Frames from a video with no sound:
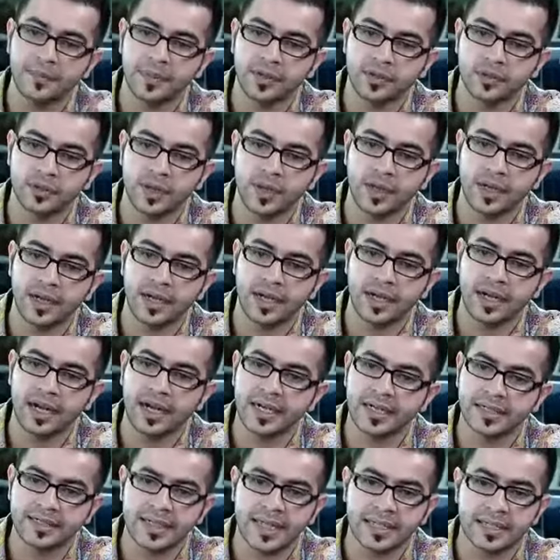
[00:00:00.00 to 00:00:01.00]
eh, karena
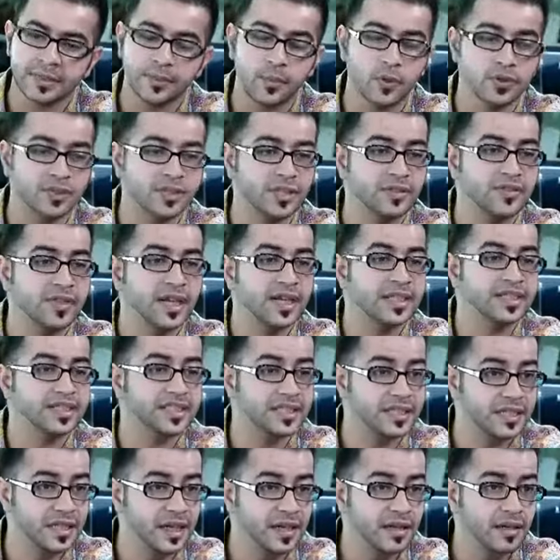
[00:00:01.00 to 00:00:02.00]
ada data positif dari
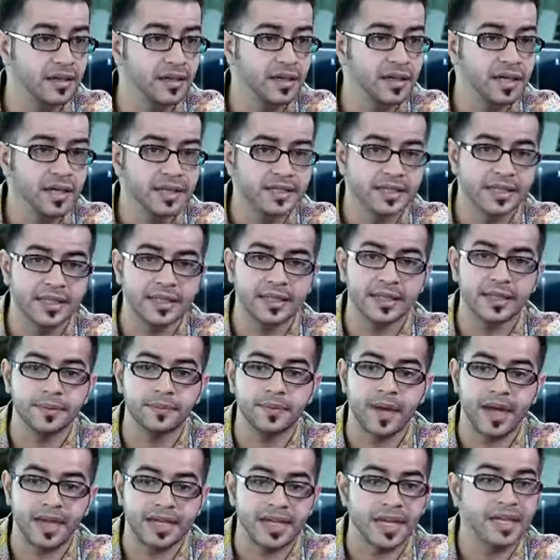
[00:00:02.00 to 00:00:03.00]
Cina di
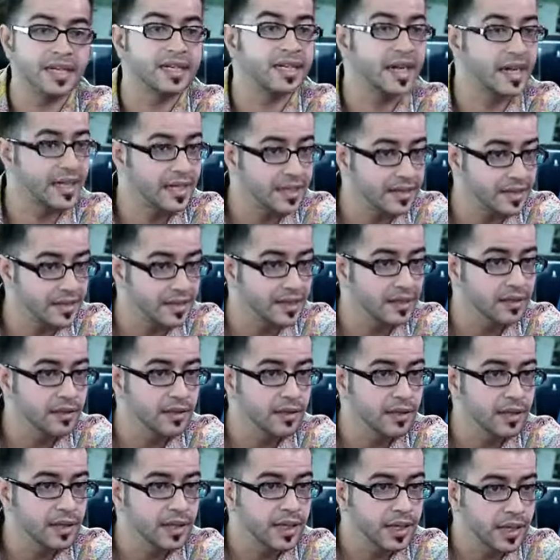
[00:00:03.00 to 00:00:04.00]
bagian kreditnya
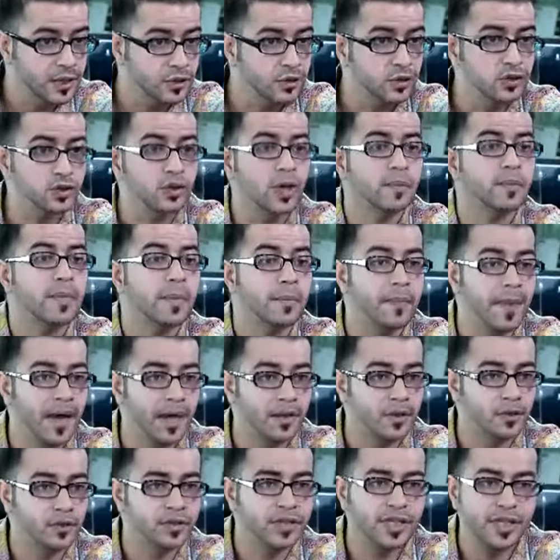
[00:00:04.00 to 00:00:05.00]
itu juga
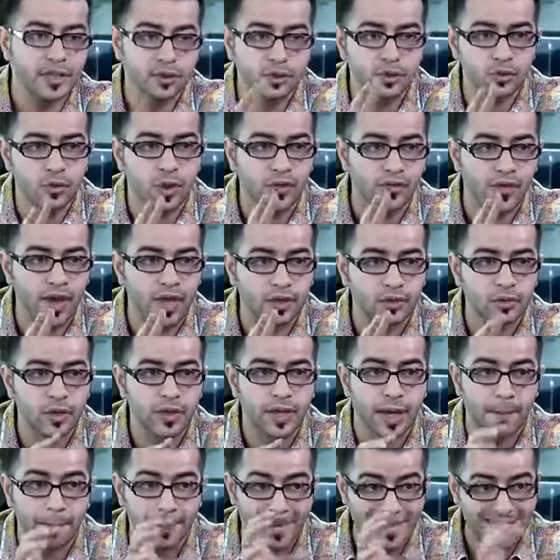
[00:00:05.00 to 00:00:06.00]
membantu. Jadi itu dua
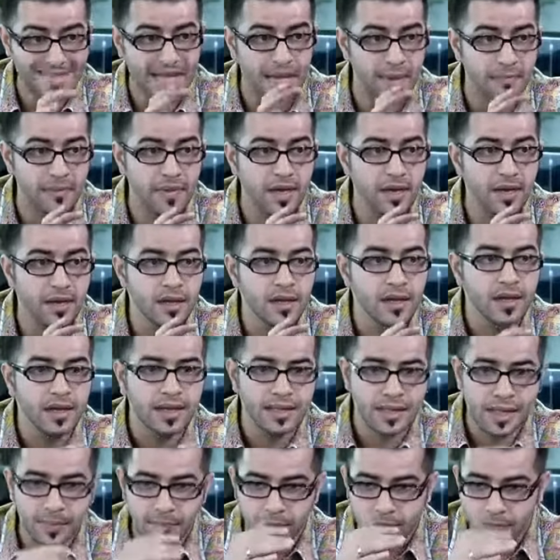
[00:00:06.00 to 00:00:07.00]
faktor yang pertama
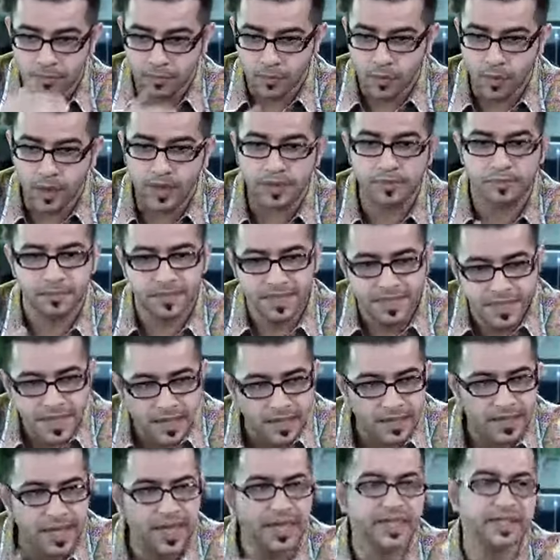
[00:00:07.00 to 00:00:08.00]
yang membuat
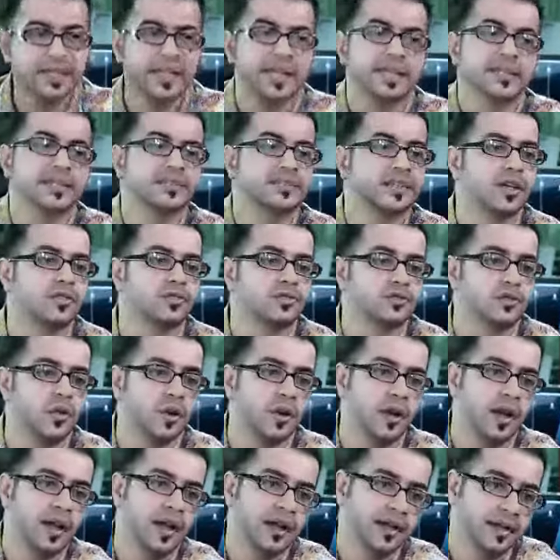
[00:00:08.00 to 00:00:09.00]
minyak naik di atas 100
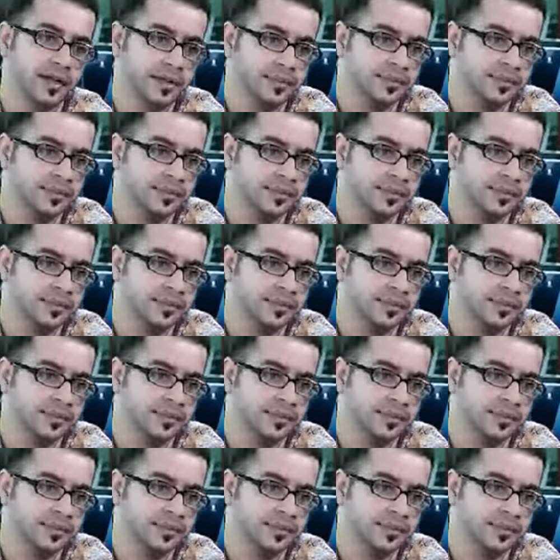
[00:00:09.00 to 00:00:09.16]
dolar.